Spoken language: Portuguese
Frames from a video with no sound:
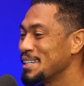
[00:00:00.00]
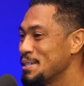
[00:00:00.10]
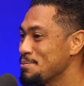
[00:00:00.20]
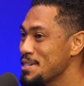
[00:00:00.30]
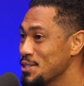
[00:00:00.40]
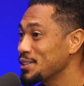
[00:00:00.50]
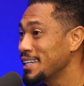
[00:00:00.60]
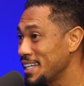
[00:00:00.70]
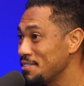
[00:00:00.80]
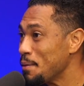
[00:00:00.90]
Mas eu
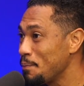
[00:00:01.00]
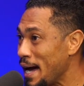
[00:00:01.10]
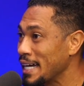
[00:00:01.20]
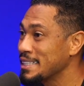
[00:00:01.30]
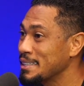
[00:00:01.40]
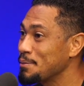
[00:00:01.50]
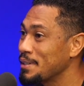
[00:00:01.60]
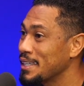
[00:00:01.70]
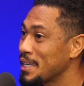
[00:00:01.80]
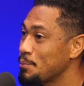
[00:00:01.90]
treinava a parte
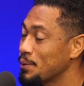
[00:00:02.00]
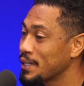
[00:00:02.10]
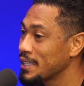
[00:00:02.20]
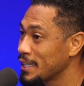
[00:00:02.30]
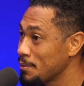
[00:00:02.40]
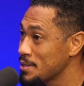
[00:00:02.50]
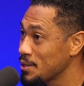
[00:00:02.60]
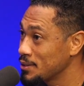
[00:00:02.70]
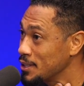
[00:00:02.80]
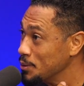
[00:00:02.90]
também, né? Porque na Arábia
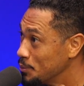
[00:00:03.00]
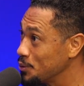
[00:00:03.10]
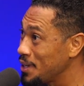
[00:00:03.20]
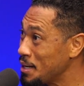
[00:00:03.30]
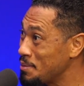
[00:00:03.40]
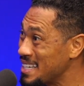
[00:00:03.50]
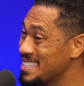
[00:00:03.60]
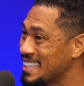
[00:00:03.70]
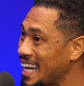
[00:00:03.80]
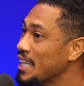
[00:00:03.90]
Saudita, o mundo árabe, eles
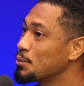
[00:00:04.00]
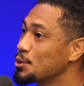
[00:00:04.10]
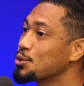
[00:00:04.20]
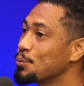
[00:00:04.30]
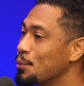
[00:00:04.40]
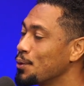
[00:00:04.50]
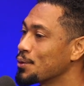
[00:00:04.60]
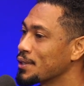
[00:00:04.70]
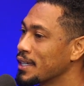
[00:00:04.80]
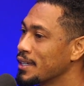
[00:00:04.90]
treinam muito
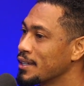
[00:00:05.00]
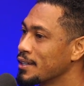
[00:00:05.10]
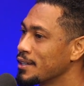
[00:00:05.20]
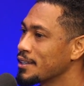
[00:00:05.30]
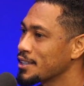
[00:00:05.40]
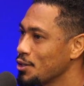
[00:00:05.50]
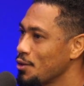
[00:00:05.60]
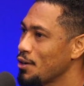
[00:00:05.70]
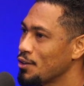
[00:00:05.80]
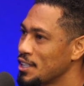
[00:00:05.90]
pouco, né? Então eu
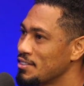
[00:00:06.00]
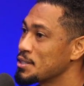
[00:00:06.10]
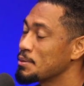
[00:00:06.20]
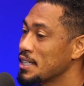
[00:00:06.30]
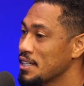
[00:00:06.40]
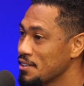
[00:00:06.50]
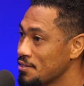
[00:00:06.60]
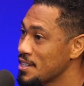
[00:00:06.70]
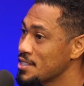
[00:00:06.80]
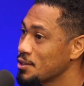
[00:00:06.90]
acordava de manhã,
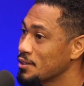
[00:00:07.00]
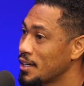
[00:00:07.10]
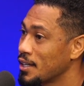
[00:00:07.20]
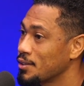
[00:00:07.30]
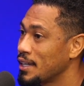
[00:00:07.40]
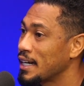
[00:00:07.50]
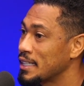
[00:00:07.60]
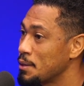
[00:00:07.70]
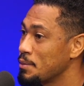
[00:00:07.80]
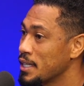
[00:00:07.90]
fazia o treino Até na
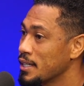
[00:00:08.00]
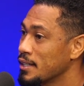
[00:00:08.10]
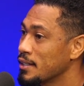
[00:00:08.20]
academia. Do,